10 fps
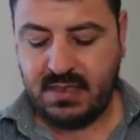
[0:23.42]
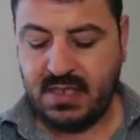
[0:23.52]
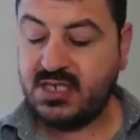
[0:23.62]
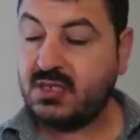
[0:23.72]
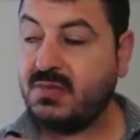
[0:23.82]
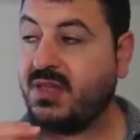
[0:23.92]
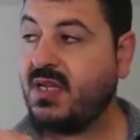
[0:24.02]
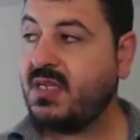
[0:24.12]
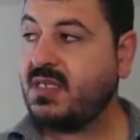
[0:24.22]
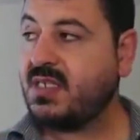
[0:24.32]
تجد
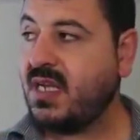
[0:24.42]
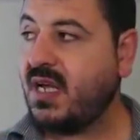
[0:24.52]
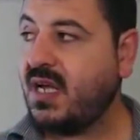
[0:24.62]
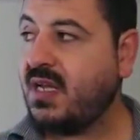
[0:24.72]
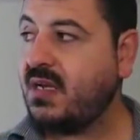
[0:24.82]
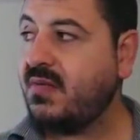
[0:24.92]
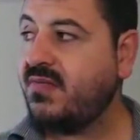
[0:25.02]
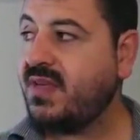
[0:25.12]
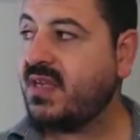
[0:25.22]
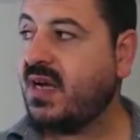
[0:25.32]
مثلا الانسان
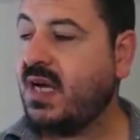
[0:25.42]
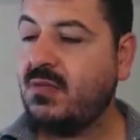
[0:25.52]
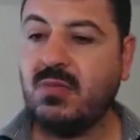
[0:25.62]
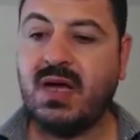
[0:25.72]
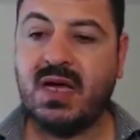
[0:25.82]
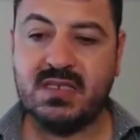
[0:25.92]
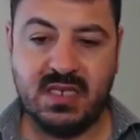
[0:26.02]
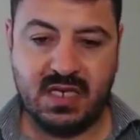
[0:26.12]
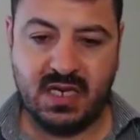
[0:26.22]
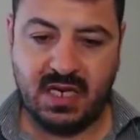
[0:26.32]
في تعامله مع
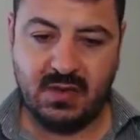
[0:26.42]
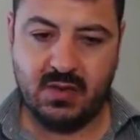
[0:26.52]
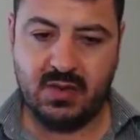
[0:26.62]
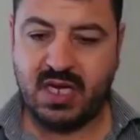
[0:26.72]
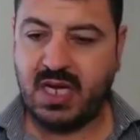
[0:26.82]
اصدقائه